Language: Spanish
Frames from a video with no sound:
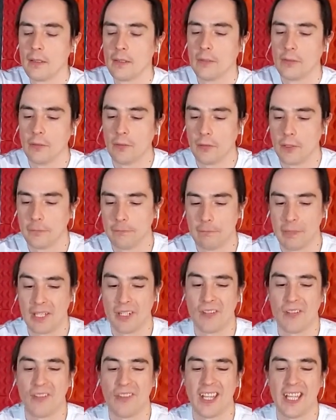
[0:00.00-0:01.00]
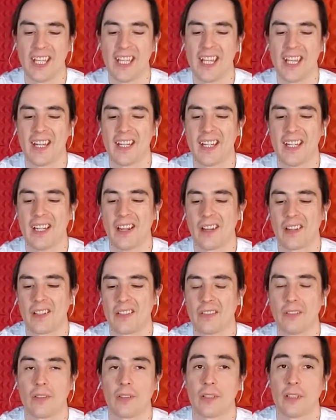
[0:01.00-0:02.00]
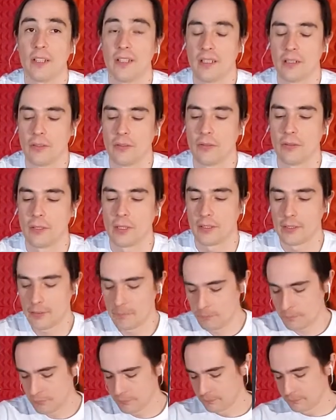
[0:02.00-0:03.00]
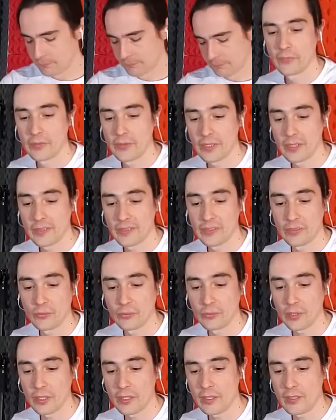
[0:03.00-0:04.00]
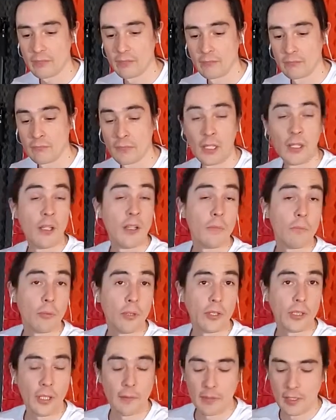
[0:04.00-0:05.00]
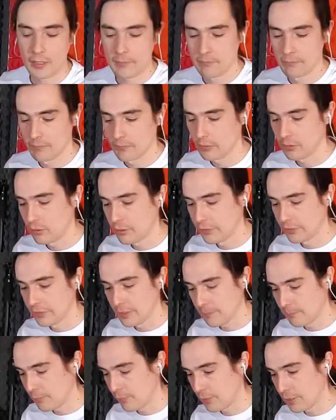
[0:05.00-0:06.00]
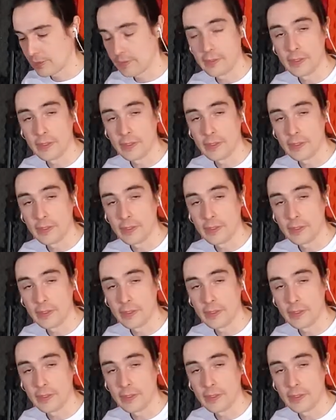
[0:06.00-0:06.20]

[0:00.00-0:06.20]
Solo espero no dañar el resorte del contratiempo. Si así sucede, pues ni hablar. Todo sea por la